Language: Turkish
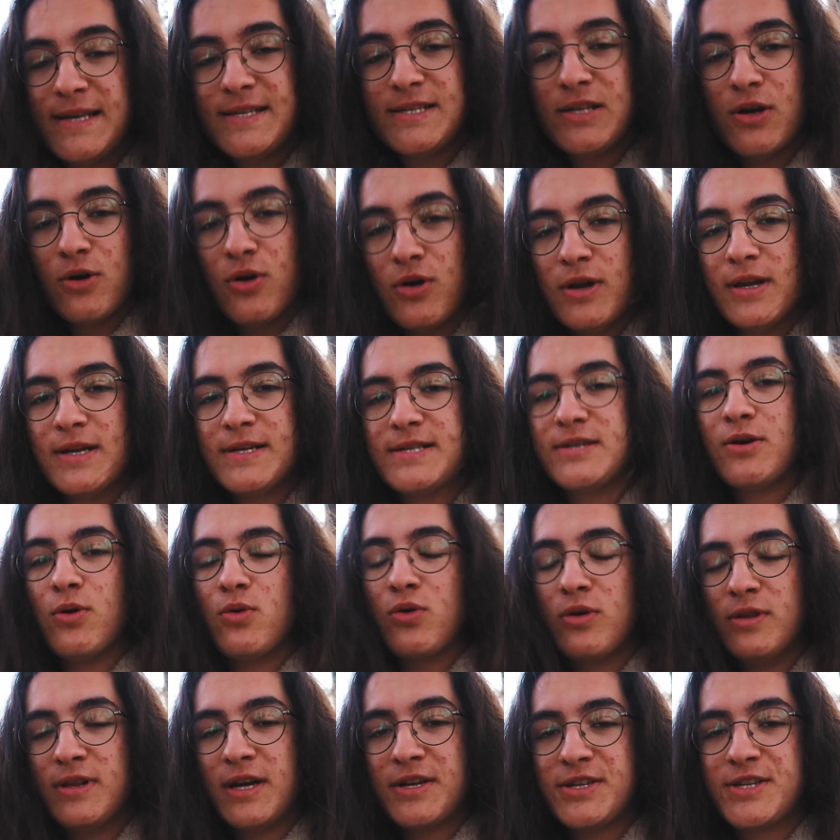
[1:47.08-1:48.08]
Neyse öyleyse
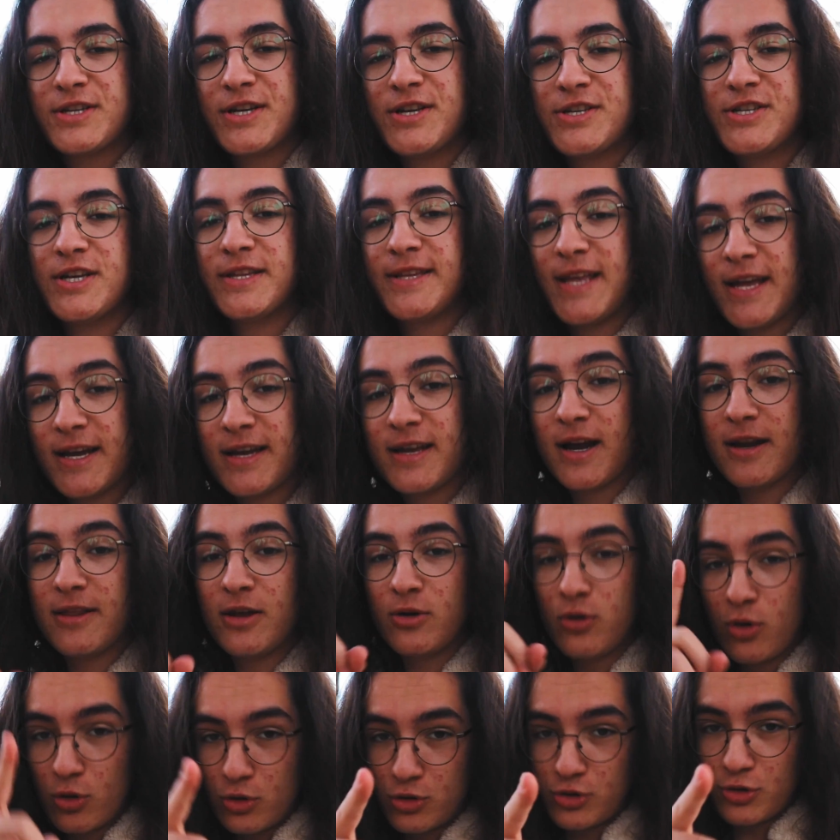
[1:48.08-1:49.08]
okuldan çıkınca
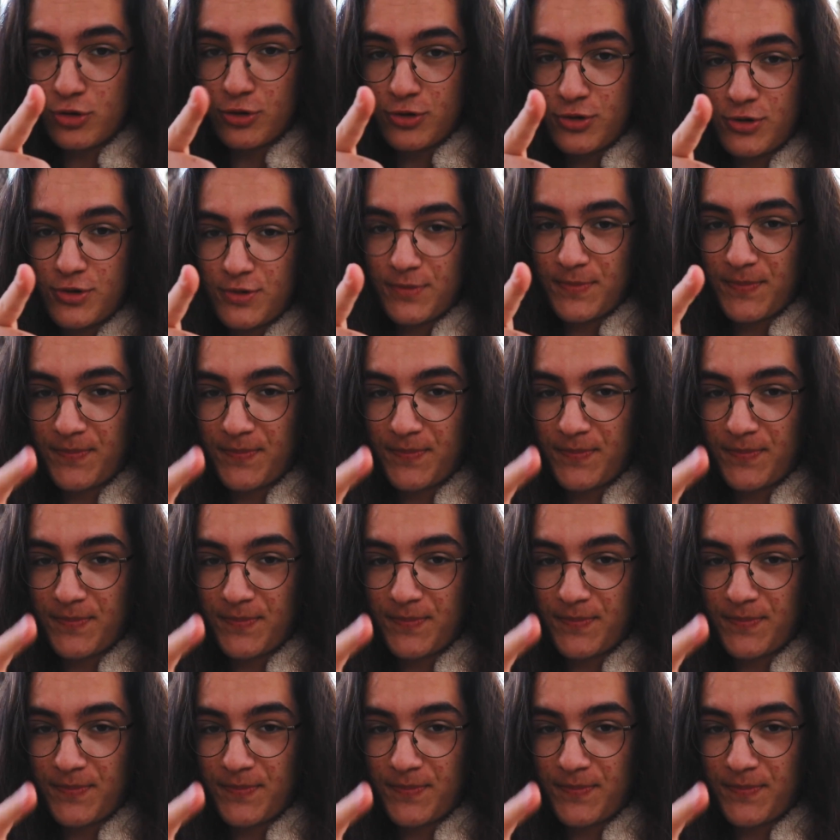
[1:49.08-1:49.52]
tekrardan görüşürüz.